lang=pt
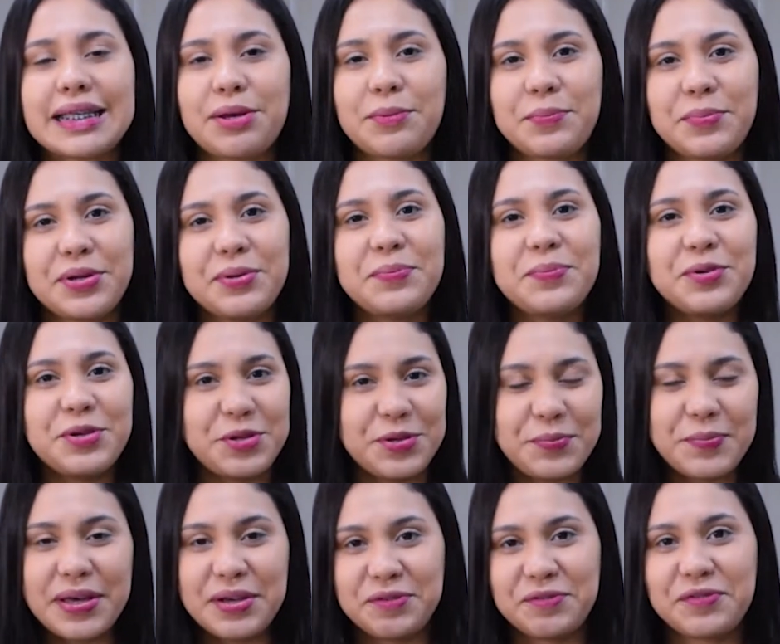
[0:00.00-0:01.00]
sempre muito
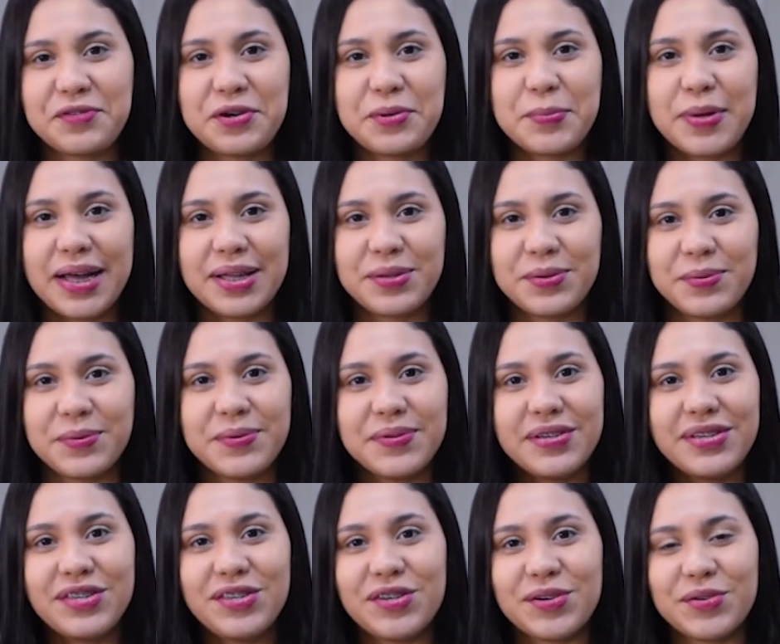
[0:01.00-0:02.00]
bem informado.
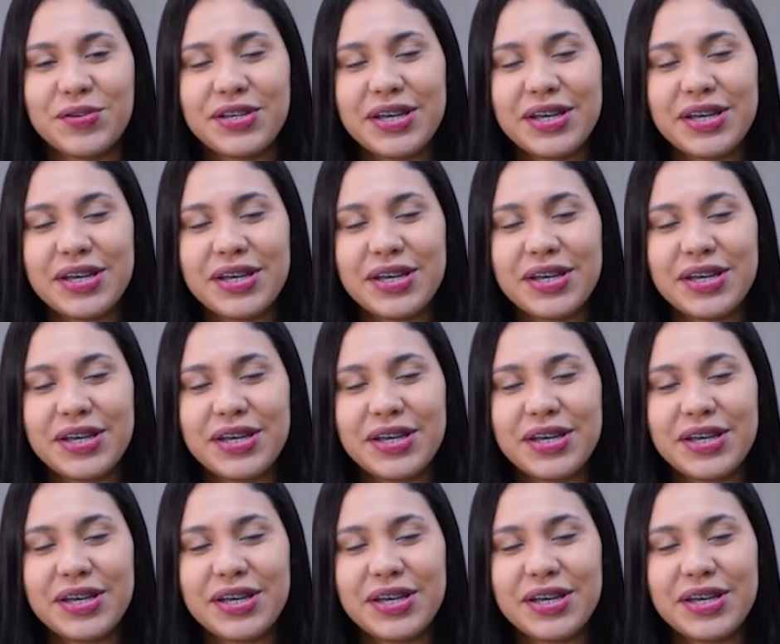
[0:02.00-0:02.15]
Tchau,